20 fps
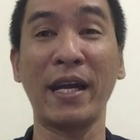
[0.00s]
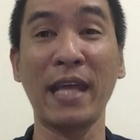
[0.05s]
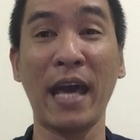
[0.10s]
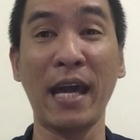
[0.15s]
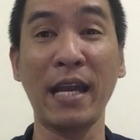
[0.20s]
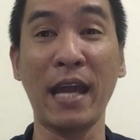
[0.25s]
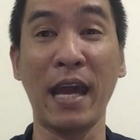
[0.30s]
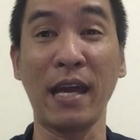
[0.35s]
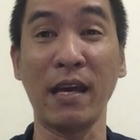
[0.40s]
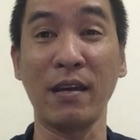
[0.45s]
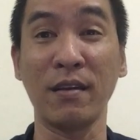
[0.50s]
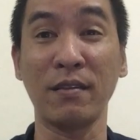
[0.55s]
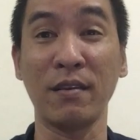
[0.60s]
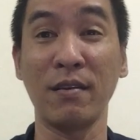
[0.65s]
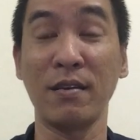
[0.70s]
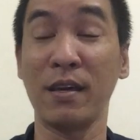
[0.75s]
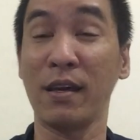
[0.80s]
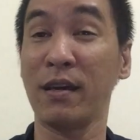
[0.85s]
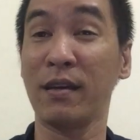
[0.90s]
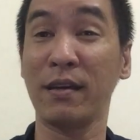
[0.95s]
cái tháng này, tự
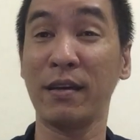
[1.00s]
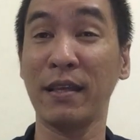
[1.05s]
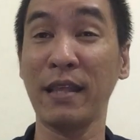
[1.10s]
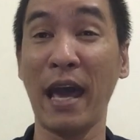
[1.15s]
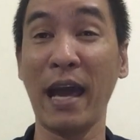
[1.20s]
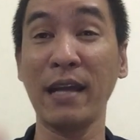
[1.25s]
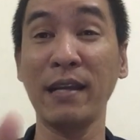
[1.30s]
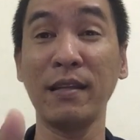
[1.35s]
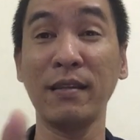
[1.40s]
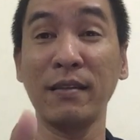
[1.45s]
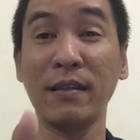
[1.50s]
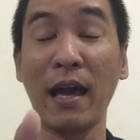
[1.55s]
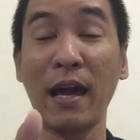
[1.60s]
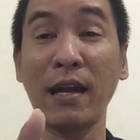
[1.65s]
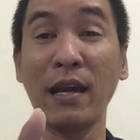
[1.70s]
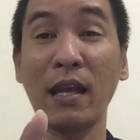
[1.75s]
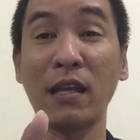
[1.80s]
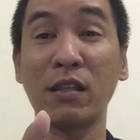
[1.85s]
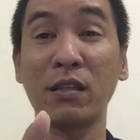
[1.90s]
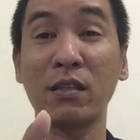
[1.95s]
vì cái tháng
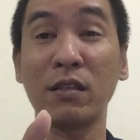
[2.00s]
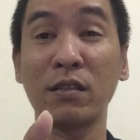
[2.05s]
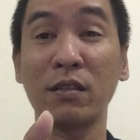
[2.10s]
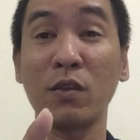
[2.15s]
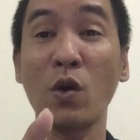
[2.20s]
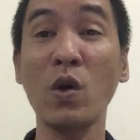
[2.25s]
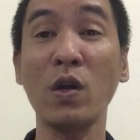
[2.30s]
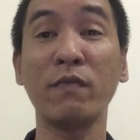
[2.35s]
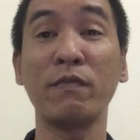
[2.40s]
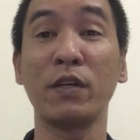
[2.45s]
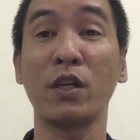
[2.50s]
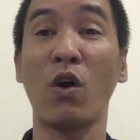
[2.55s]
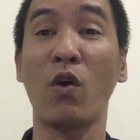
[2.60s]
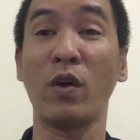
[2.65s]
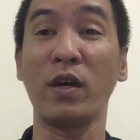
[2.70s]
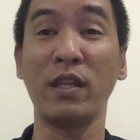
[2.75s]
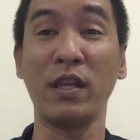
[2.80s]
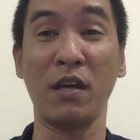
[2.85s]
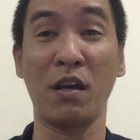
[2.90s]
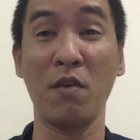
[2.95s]
tháng Canh Tuất vừa
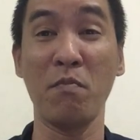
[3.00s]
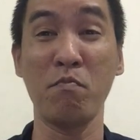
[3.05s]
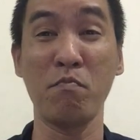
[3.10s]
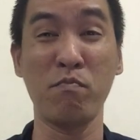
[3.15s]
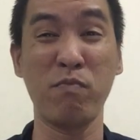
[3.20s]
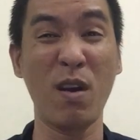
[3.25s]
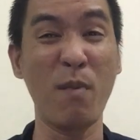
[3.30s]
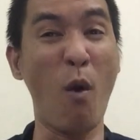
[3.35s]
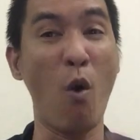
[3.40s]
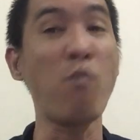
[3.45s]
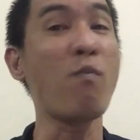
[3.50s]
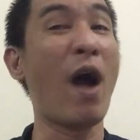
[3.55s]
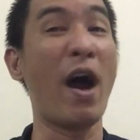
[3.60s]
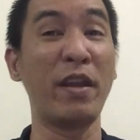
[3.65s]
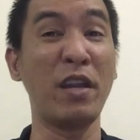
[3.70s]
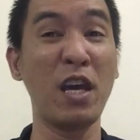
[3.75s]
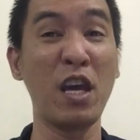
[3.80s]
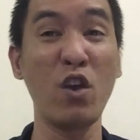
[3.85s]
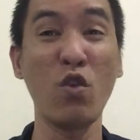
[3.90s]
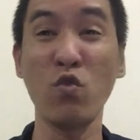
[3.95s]
rồi thì cái, cái bổn
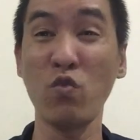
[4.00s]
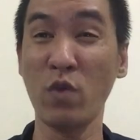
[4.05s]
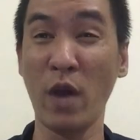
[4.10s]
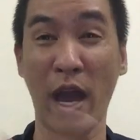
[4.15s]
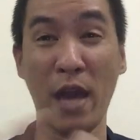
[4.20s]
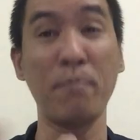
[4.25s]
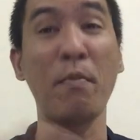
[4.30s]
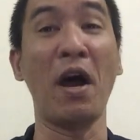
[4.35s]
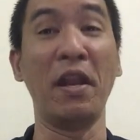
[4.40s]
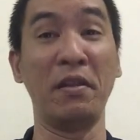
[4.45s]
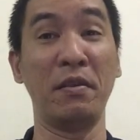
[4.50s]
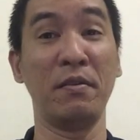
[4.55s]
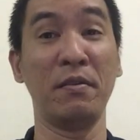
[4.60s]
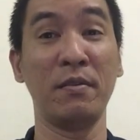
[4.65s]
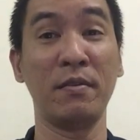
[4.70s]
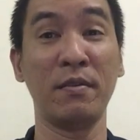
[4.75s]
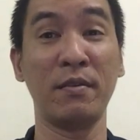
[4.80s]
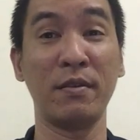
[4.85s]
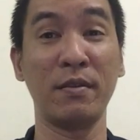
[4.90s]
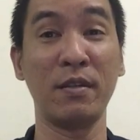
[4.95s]
mệnh nó yếu hay bệnh,
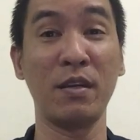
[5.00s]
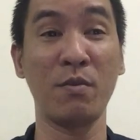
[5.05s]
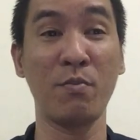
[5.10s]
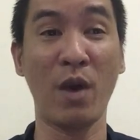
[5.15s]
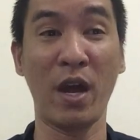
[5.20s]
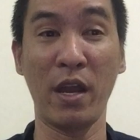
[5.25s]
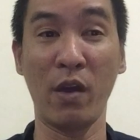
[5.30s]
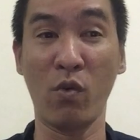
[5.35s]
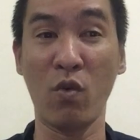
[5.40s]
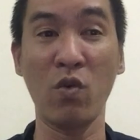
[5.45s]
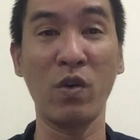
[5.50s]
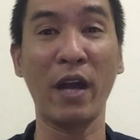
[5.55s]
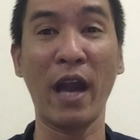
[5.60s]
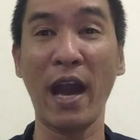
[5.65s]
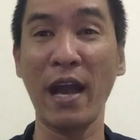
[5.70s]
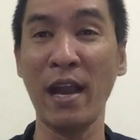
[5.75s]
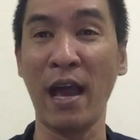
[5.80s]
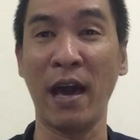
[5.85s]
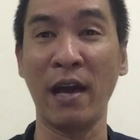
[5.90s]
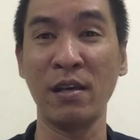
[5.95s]
nhưng mà đều có một
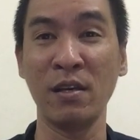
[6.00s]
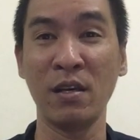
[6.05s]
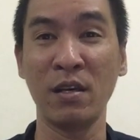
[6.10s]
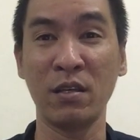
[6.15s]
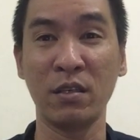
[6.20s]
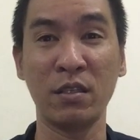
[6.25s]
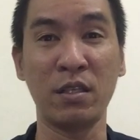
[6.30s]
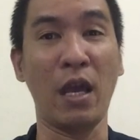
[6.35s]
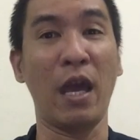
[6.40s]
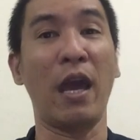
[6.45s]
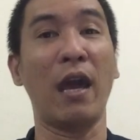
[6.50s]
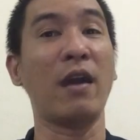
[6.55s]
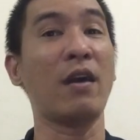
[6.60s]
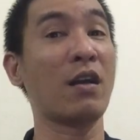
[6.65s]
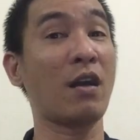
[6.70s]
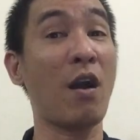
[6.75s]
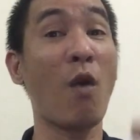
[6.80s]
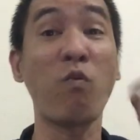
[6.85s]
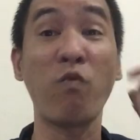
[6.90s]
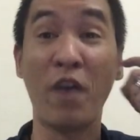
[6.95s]
cái là
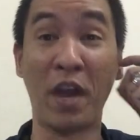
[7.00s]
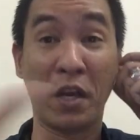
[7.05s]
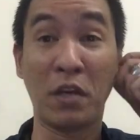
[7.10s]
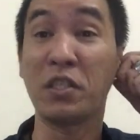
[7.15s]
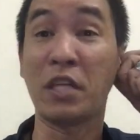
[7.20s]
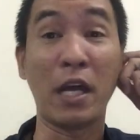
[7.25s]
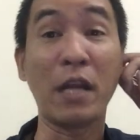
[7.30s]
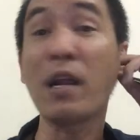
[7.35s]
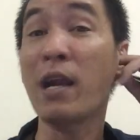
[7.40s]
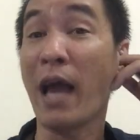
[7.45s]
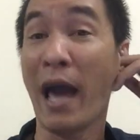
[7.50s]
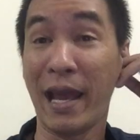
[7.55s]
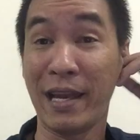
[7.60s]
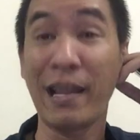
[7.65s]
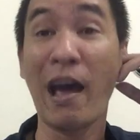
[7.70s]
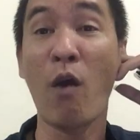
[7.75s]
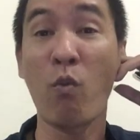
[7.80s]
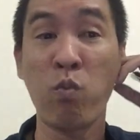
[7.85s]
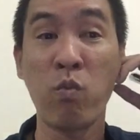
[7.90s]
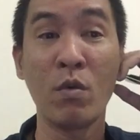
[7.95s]
sẽ công việc nó sẽ rất là
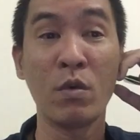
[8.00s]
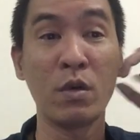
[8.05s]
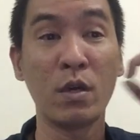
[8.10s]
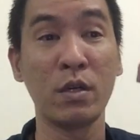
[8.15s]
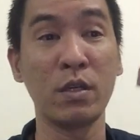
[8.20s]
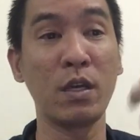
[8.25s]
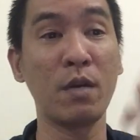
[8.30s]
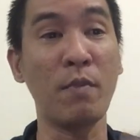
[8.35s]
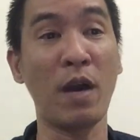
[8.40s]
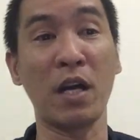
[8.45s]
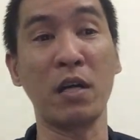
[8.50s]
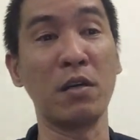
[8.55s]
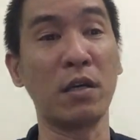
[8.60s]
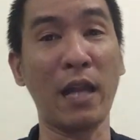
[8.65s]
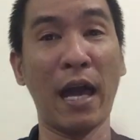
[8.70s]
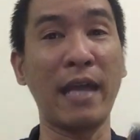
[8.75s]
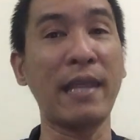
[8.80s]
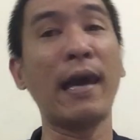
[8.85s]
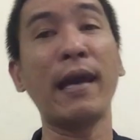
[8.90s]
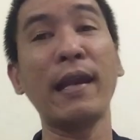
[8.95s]
hanh thông. Nhưng mà
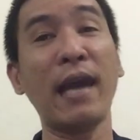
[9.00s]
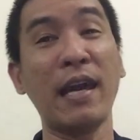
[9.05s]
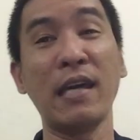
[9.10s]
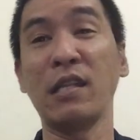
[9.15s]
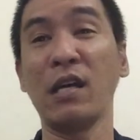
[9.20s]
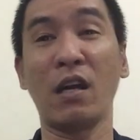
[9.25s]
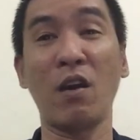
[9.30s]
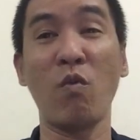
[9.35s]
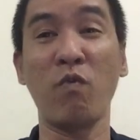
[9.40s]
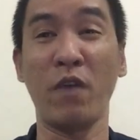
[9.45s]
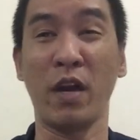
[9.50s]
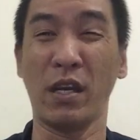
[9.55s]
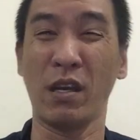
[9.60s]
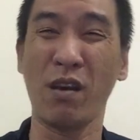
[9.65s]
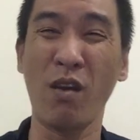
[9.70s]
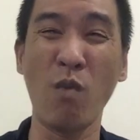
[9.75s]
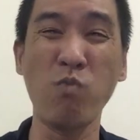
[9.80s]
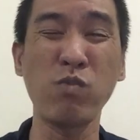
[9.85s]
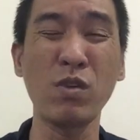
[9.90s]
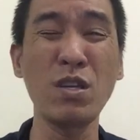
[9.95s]
ngược lại tháng này thì công việc
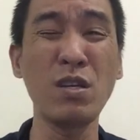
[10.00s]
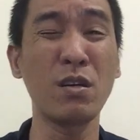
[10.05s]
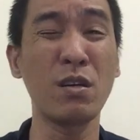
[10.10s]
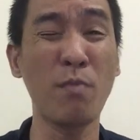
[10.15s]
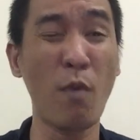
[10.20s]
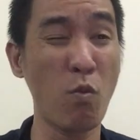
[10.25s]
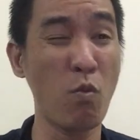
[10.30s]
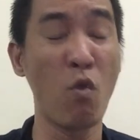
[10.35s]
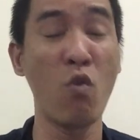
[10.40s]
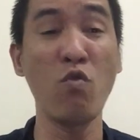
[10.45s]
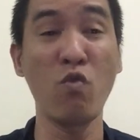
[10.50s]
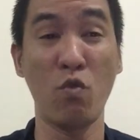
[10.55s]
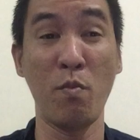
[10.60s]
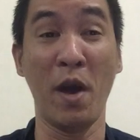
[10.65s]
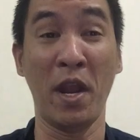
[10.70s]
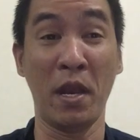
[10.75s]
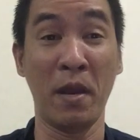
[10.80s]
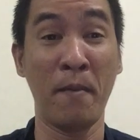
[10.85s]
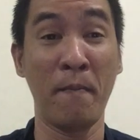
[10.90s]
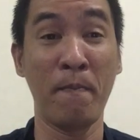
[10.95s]
nó không có như cái mong muốn của
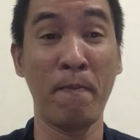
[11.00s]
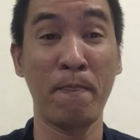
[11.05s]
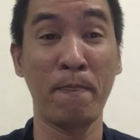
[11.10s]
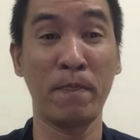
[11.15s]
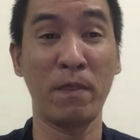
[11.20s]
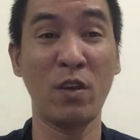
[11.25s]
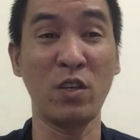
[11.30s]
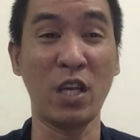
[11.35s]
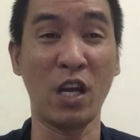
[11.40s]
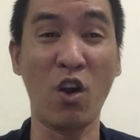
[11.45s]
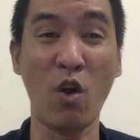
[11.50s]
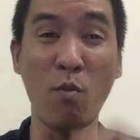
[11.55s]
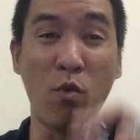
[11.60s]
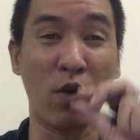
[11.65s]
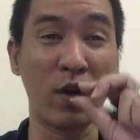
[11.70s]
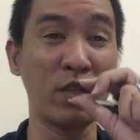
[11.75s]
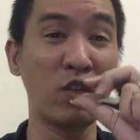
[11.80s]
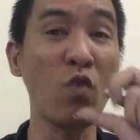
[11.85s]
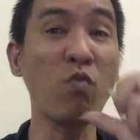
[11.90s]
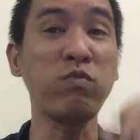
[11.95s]
mình, nó sẽ có
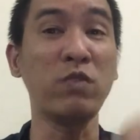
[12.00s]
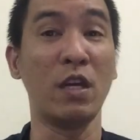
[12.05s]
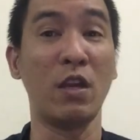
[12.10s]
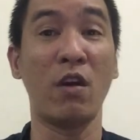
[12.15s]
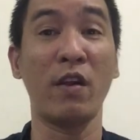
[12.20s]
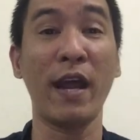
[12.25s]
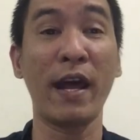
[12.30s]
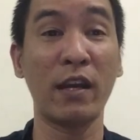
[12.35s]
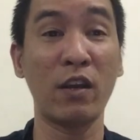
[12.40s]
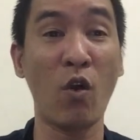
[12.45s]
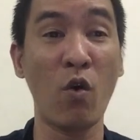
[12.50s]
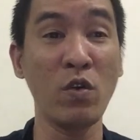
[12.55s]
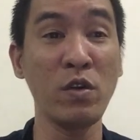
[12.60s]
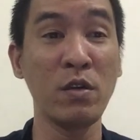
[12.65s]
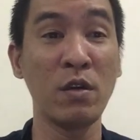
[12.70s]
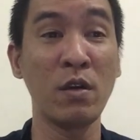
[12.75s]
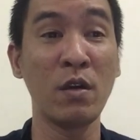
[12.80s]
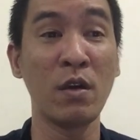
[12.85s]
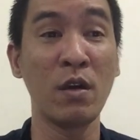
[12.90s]
một cái chút gì đó rắc rối.